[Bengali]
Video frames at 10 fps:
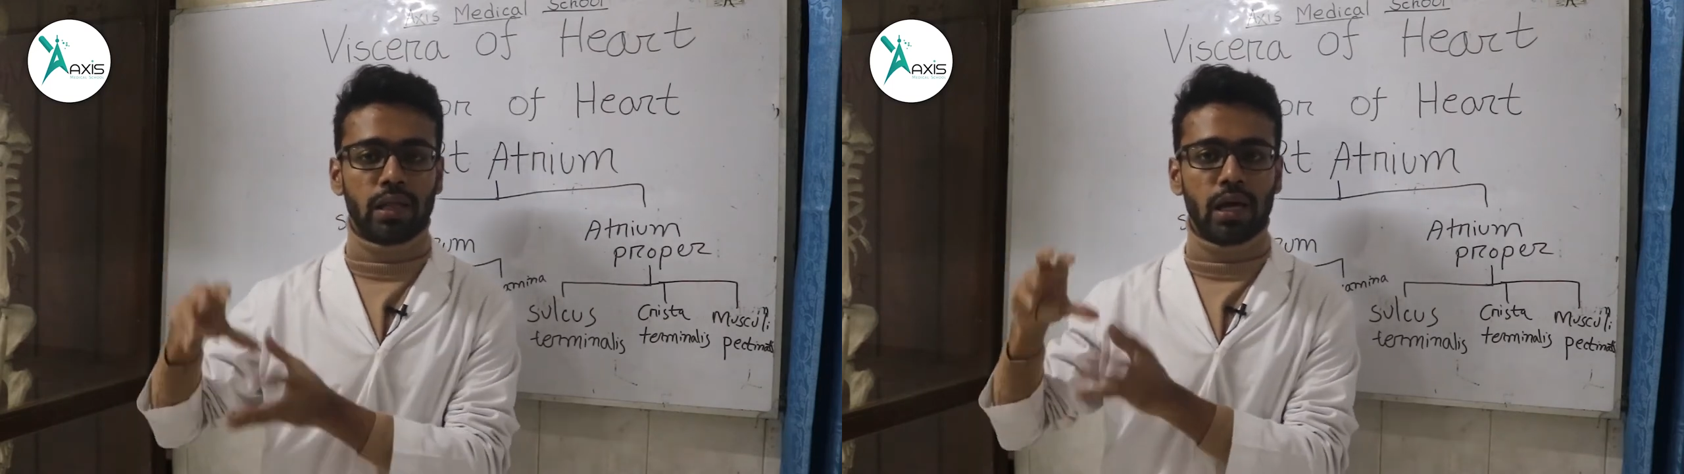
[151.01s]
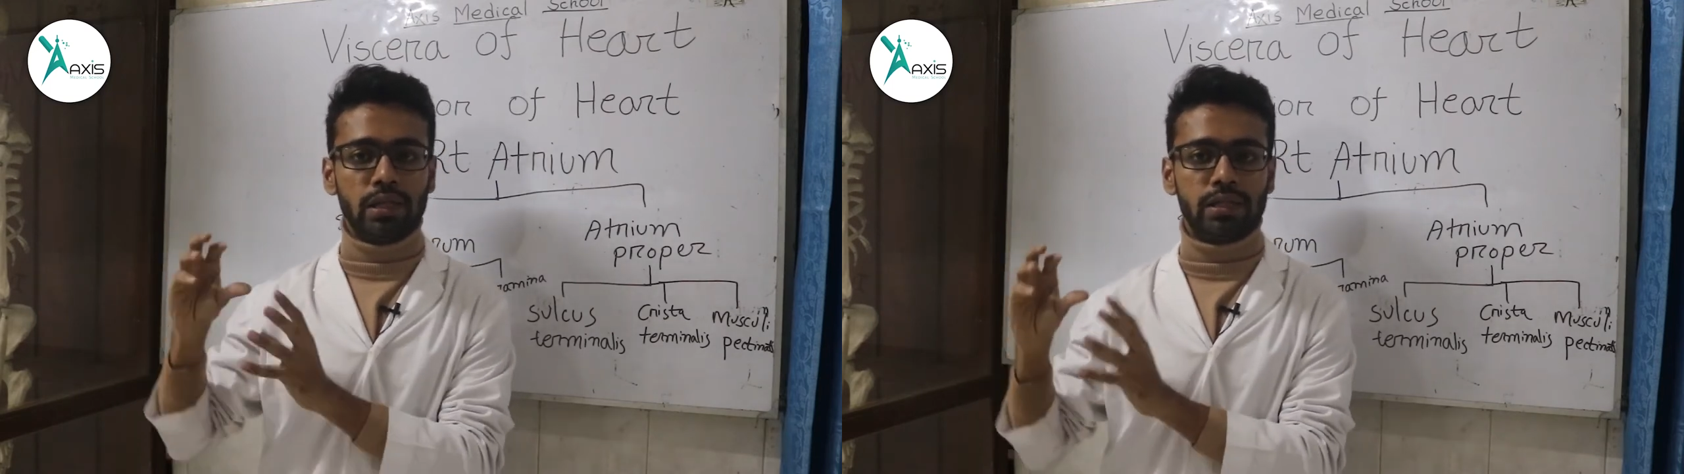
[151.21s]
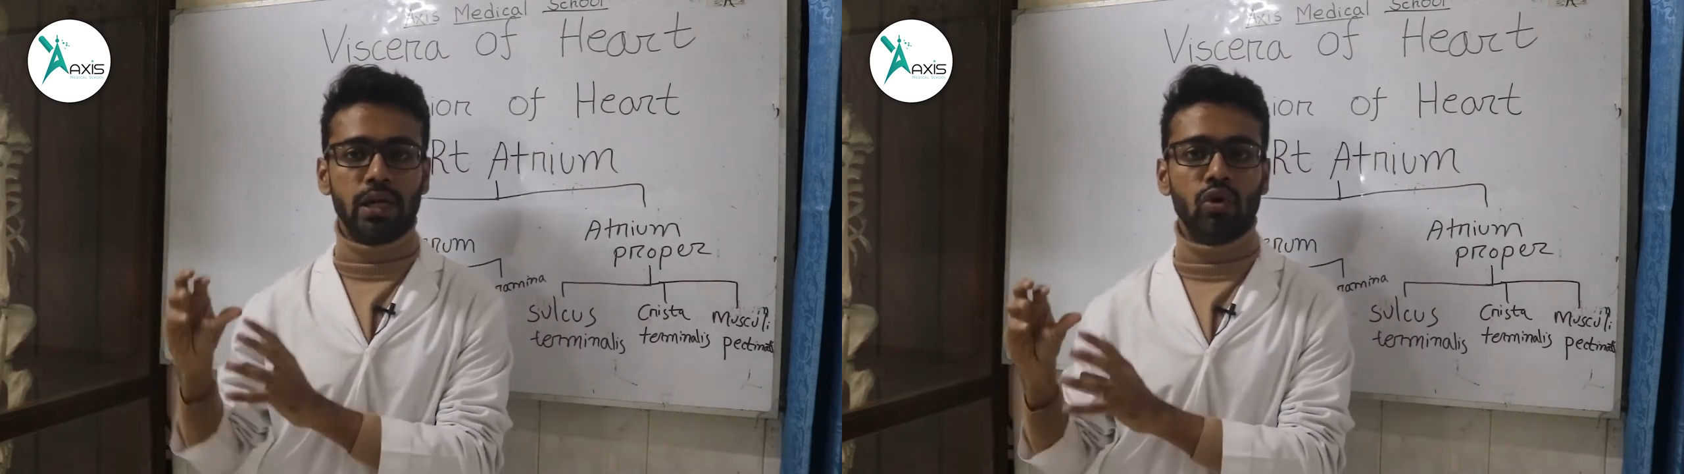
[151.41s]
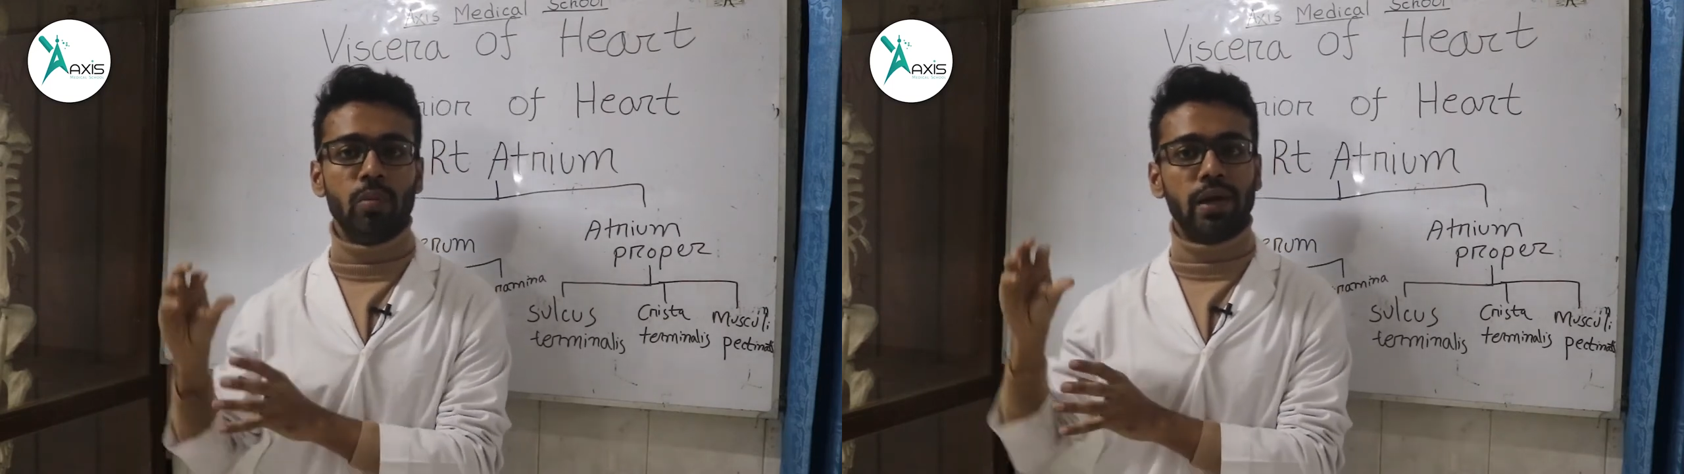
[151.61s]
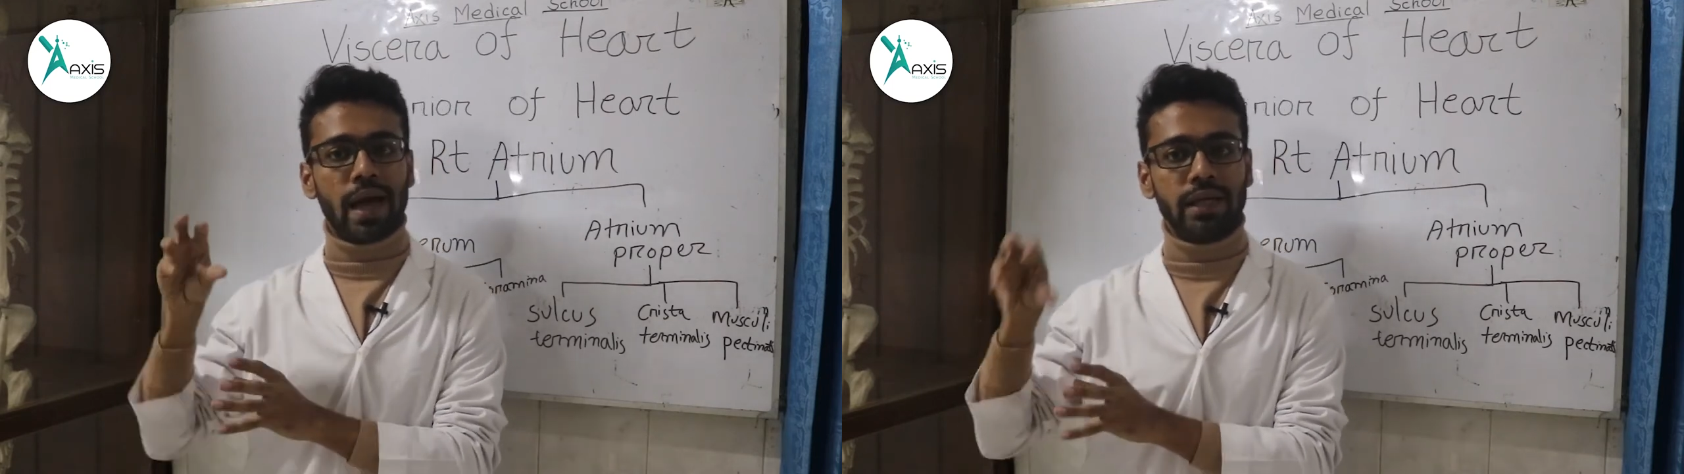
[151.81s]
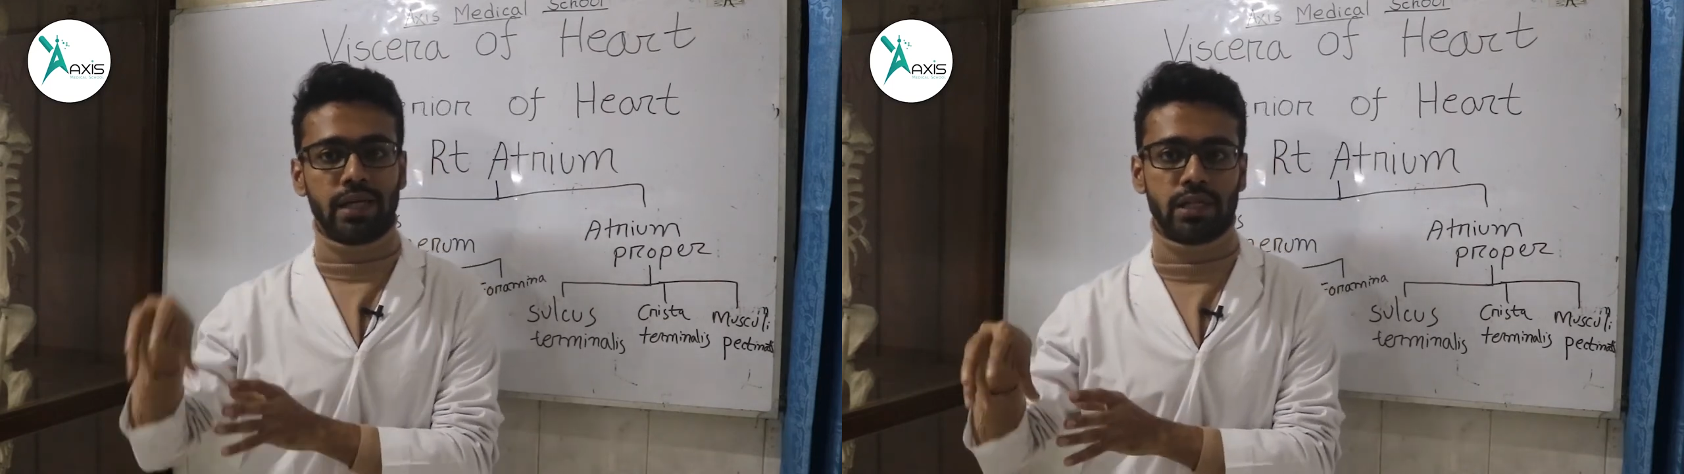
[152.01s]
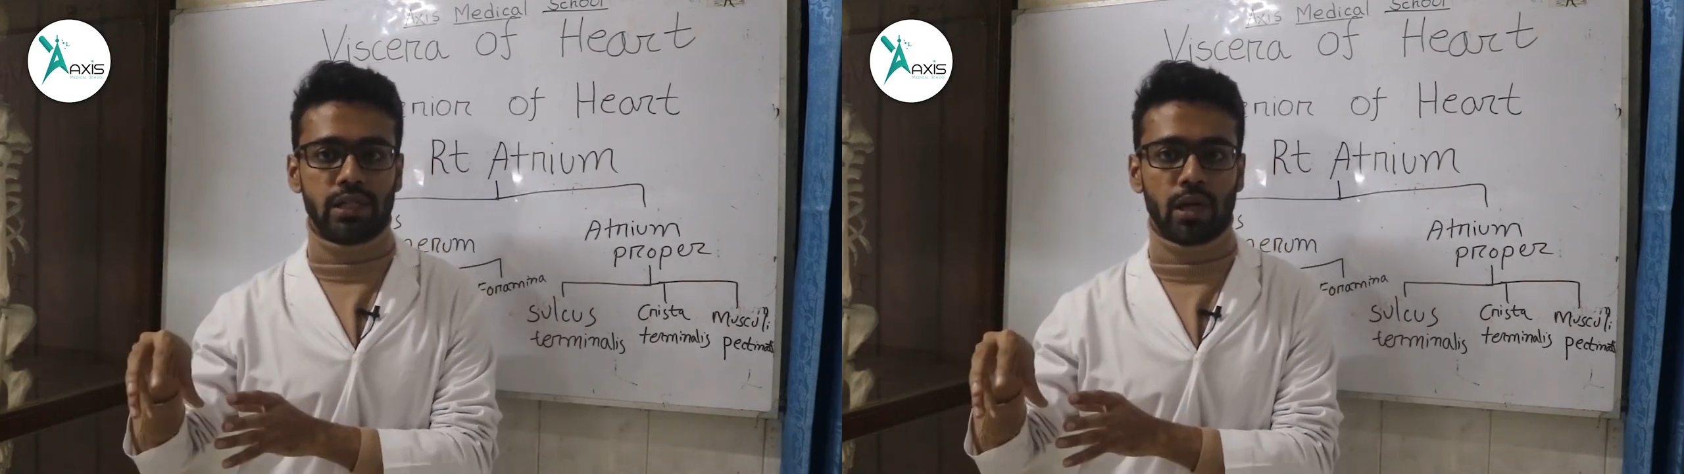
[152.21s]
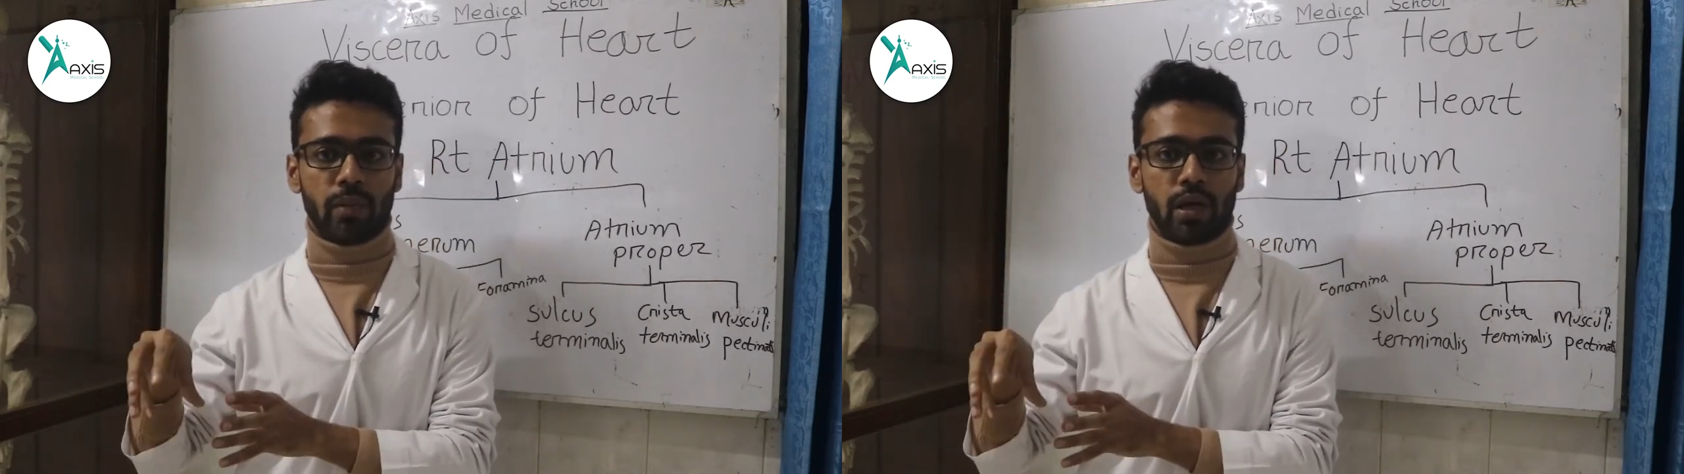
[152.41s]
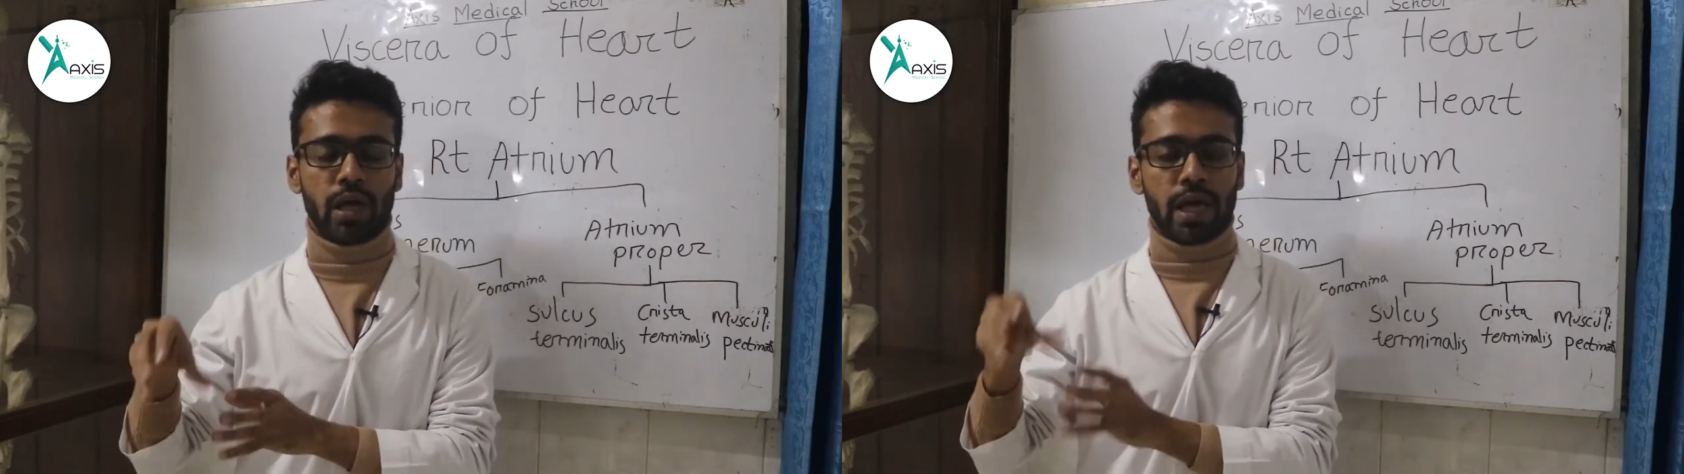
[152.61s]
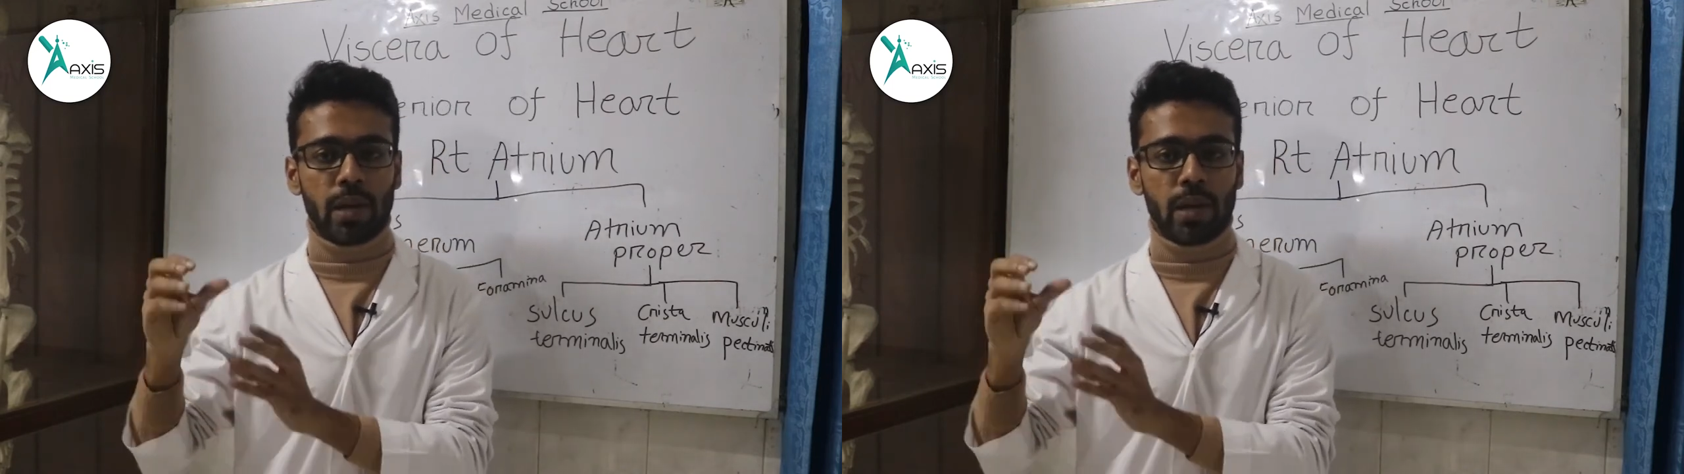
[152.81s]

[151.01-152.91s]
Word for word: তারা ড্রেন করবে রাইট অ্যাট্রিয়ামে